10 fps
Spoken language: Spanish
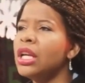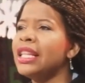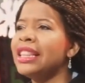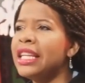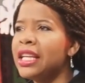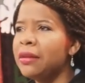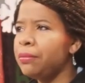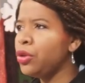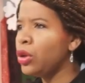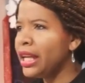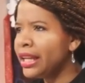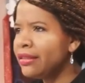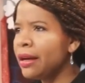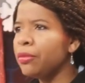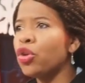de
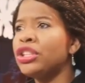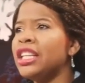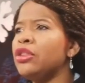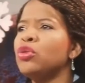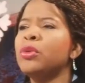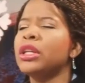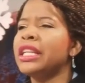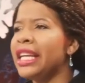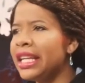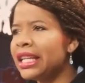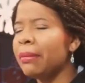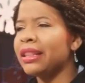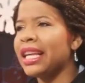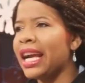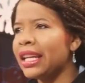violencia, no tienes tú por qué ir a
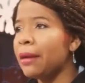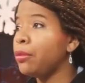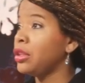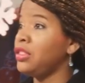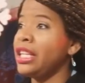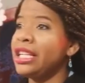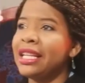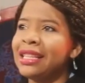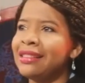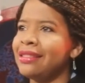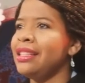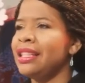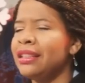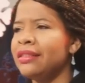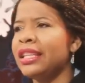matarla por si ella decide
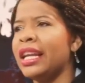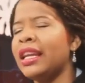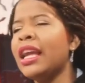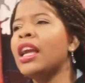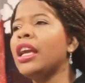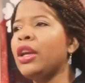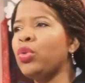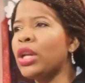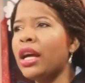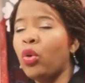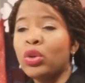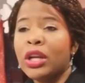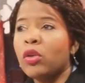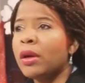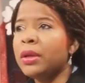iniciar eh, una o una
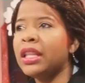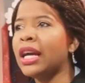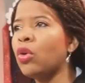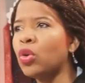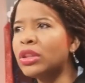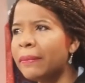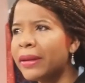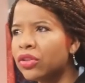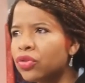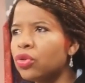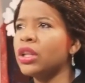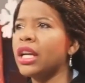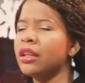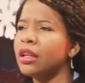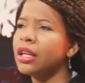nueva vida con otra
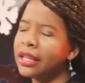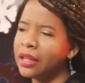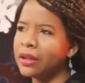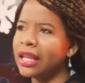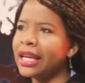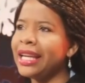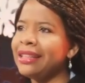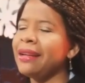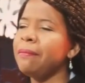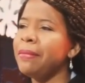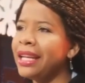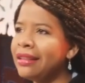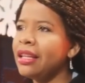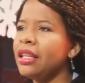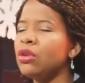persona. De verdad que esta
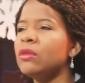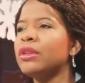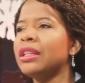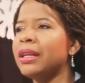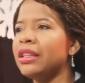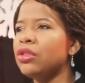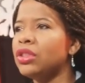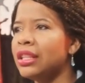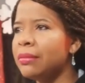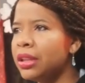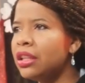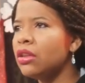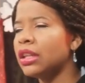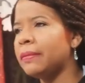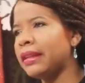empresa de Grupo de Medios Telemicro
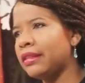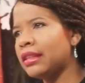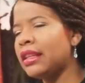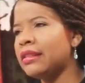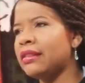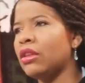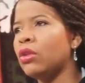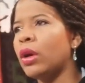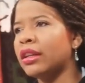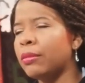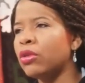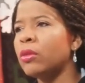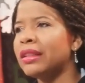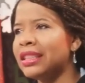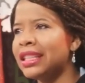que preside el licenciado Juan Ramón
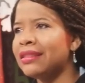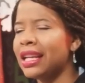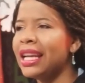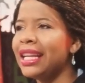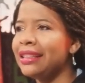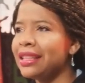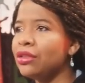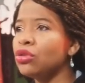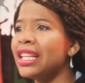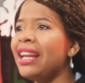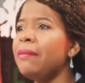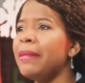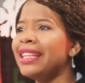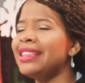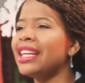Gómez Díaz está
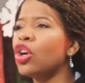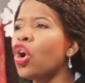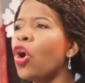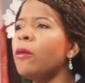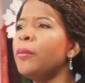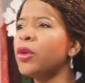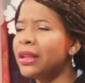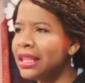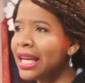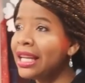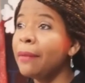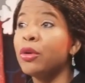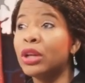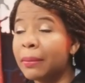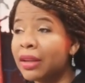totalmente comprometida y la
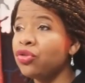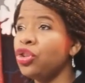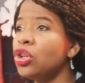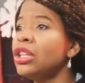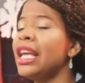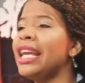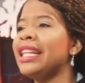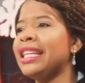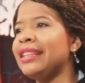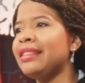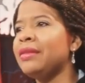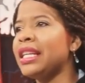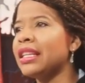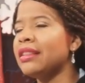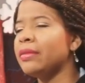programación de este
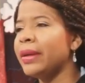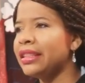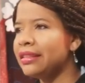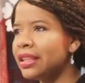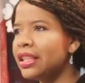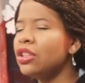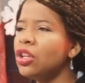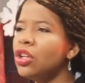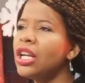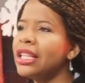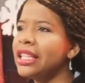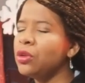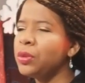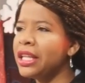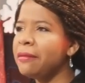viernes 25 de
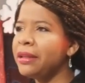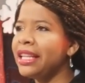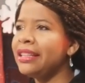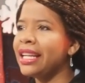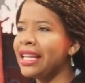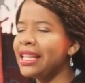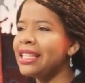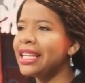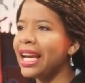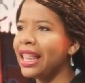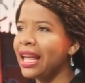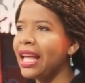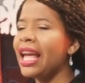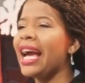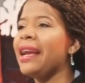noviembre estará dedicada
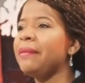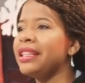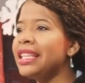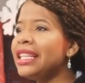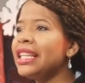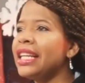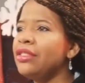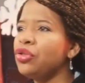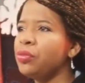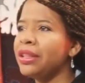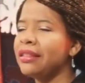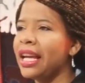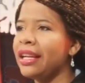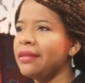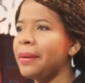a emitir estos
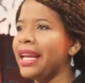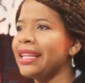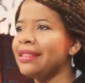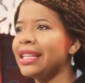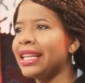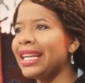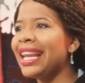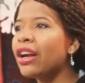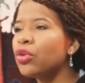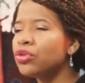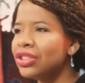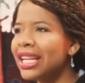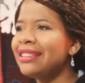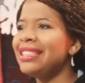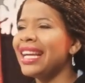mensajes para que se cree la
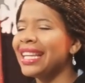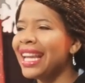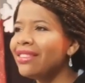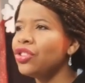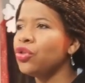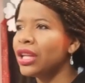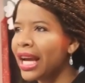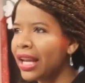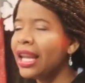conciencia nacional